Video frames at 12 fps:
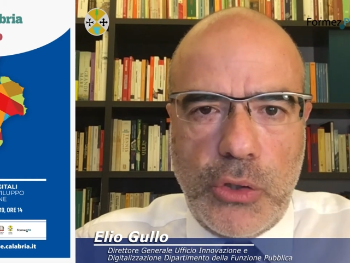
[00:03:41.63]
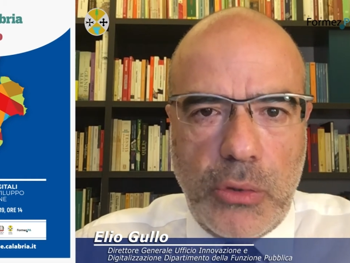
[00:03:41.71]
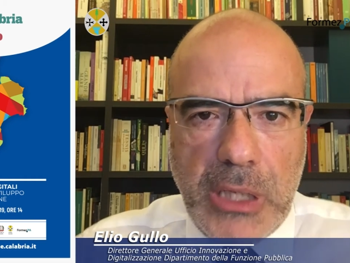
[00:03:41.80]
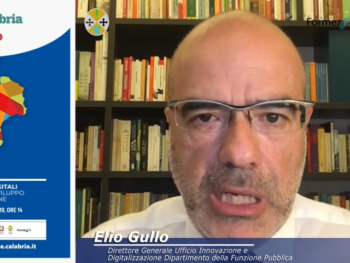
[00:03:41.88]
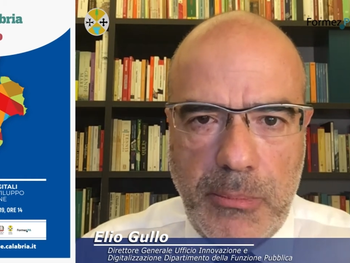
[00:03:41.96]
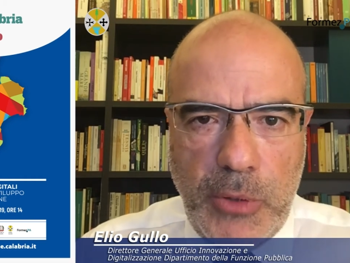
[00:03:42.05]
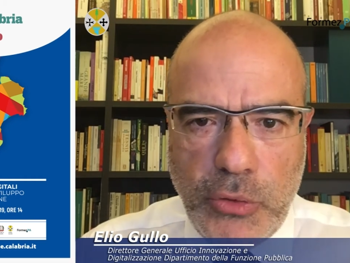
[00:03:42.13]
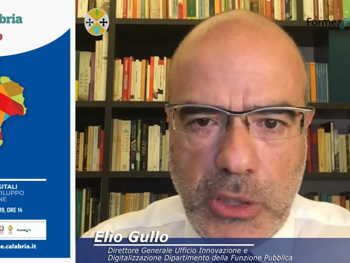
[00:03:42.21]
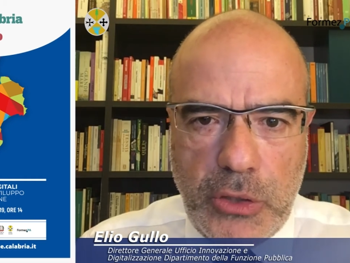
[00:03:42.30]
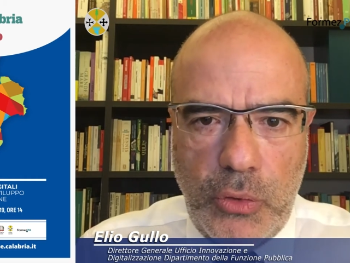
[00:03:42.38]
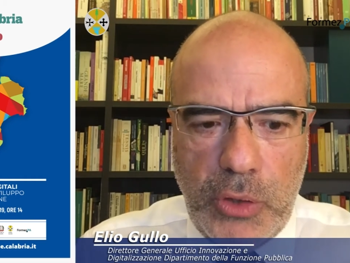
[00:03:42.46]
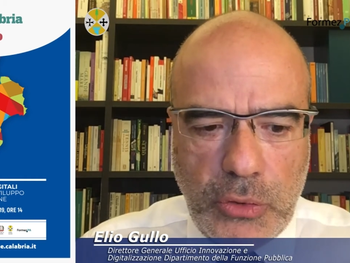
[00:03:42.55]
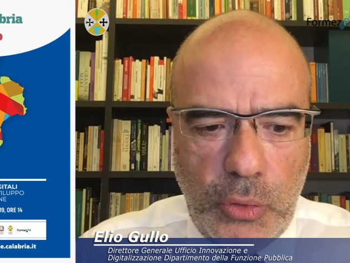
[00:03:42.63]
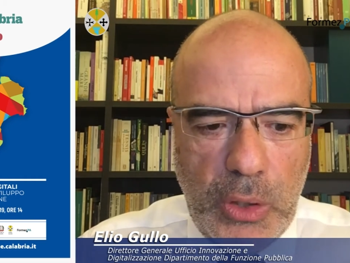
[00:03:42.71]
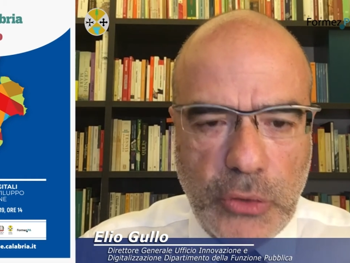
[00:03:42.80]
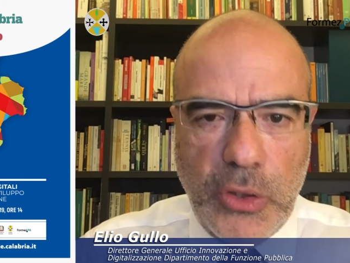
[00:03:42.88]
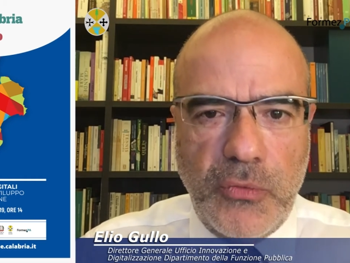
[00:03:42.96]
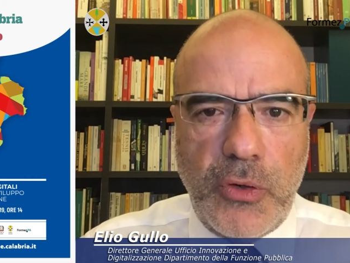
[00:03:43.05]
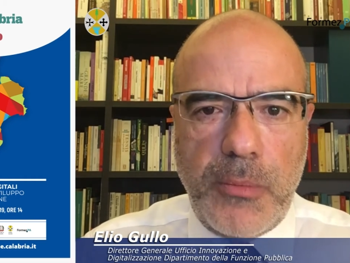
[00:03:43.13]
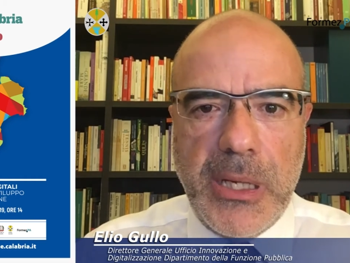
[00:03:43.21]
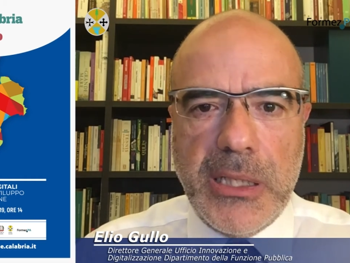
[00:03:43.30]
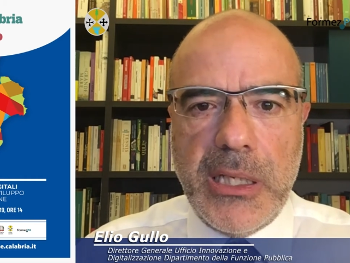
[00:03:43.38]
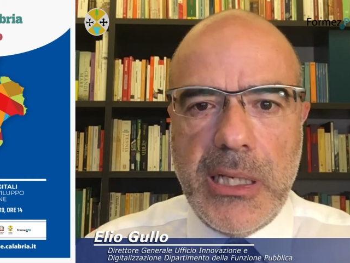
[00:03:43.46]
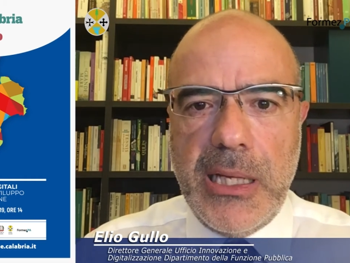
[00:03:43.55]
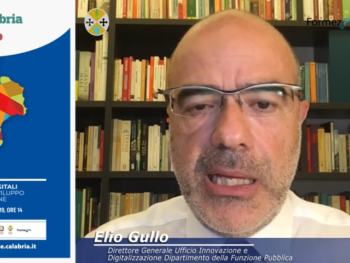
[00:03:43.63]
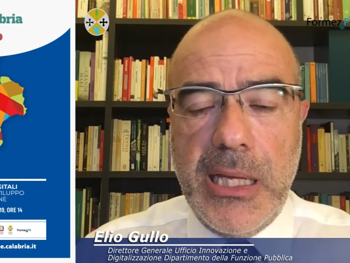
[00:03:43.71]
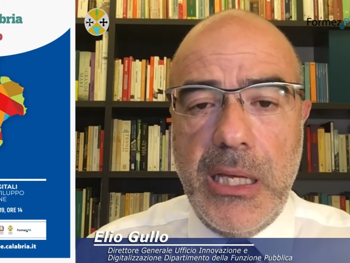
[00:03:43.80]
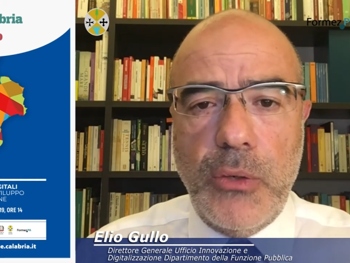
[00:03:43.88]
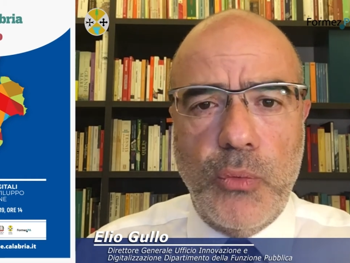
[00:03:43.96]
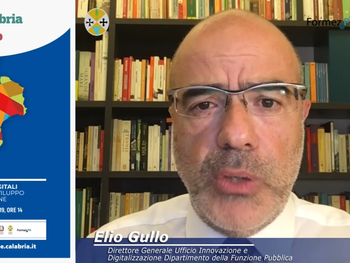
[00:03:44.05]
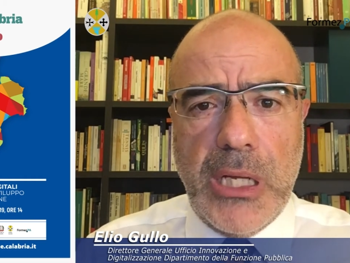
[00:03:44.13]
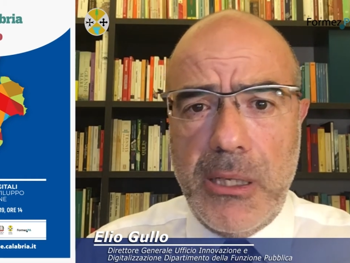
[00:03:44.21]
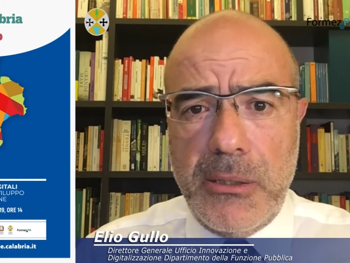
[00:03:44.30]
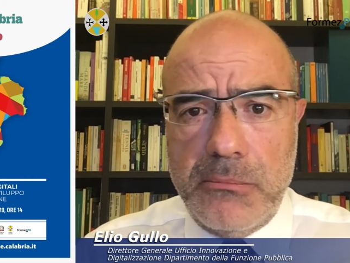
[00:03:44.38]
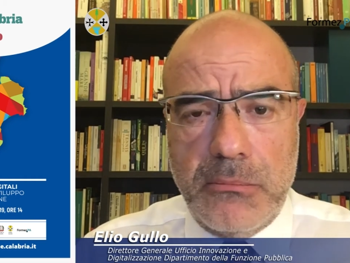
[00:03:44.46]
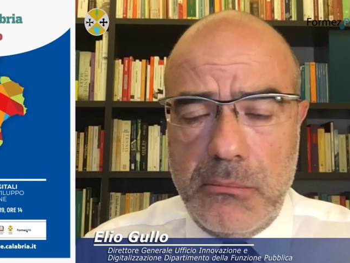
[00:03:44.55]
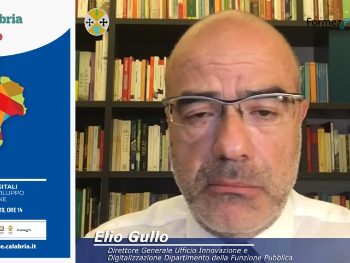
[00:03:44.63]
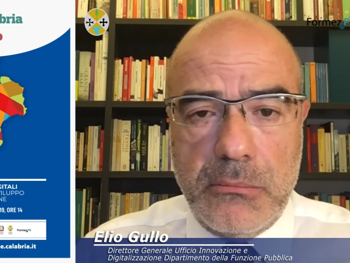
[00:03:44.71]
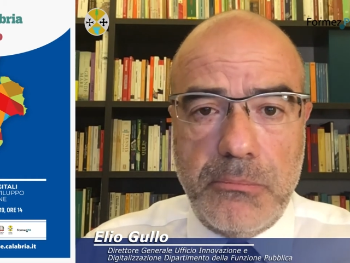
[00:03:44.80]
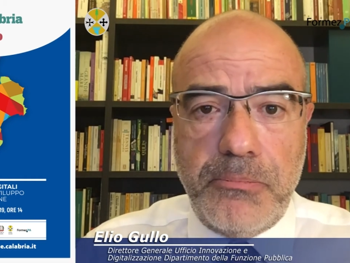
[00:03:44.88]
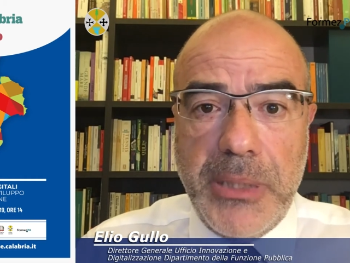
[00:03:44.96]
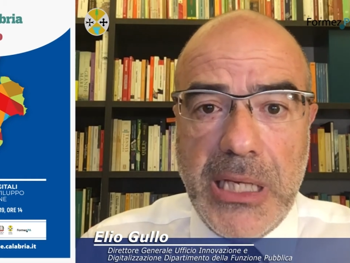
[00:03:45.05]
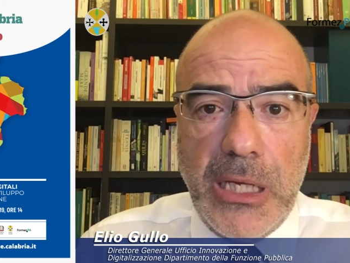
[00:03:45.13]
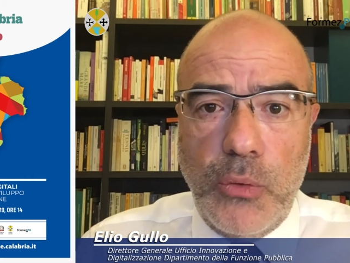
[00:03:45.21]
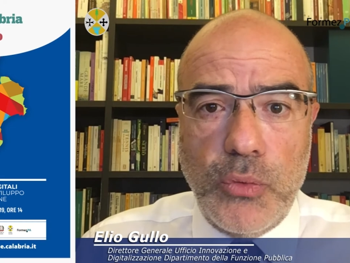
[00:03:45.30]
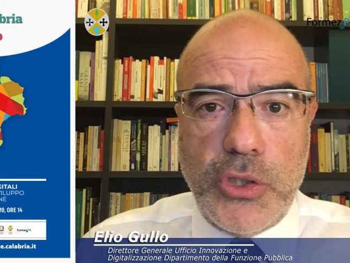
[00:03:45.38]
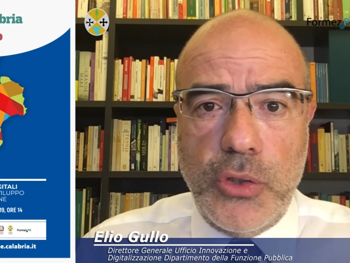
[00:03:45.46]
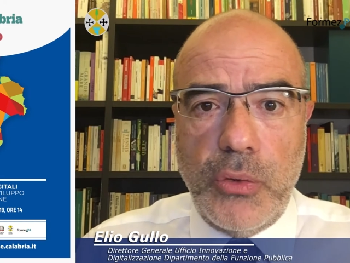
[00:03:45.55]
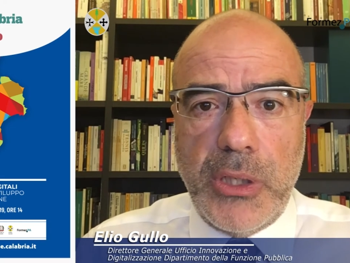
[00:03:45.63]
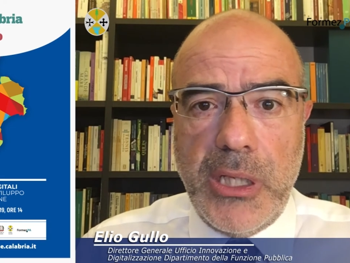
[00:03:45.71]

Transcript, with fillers: che è il mio settore, sono nato informatica, è una um, pia illusione.